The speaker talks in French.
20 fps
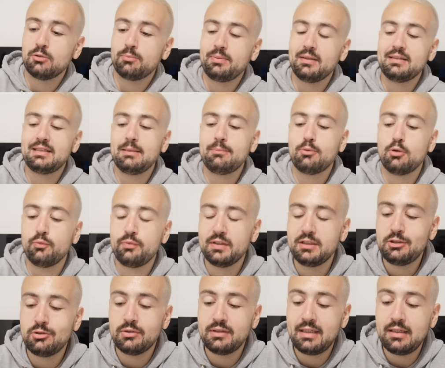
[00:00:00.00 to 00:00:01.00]
ils n'ont pas été
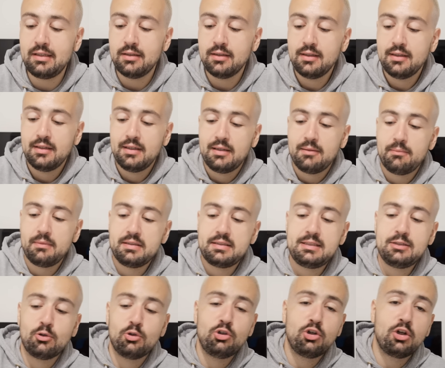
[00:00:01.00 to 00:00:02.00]
professionnels, mais
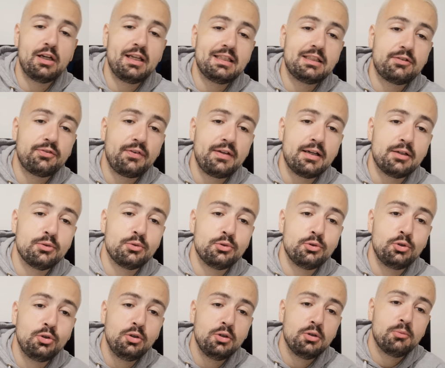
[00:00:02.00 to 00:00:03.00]
si on leur laisse faire,
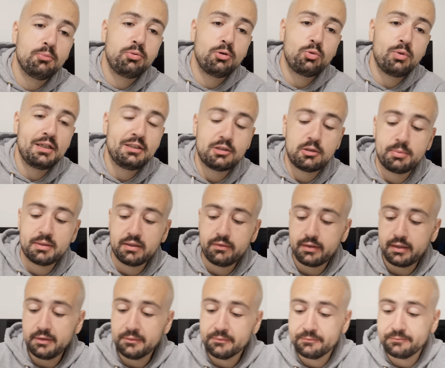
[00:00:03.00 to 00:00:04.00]
Nono, pourquoi ils s'en
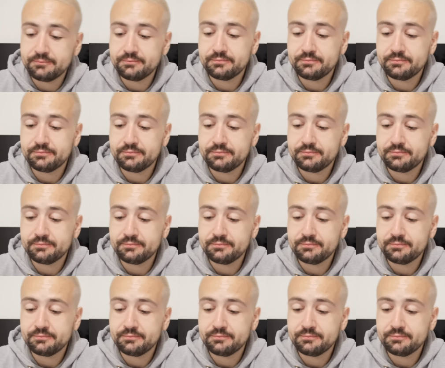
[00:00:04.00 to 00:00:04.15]
priveraient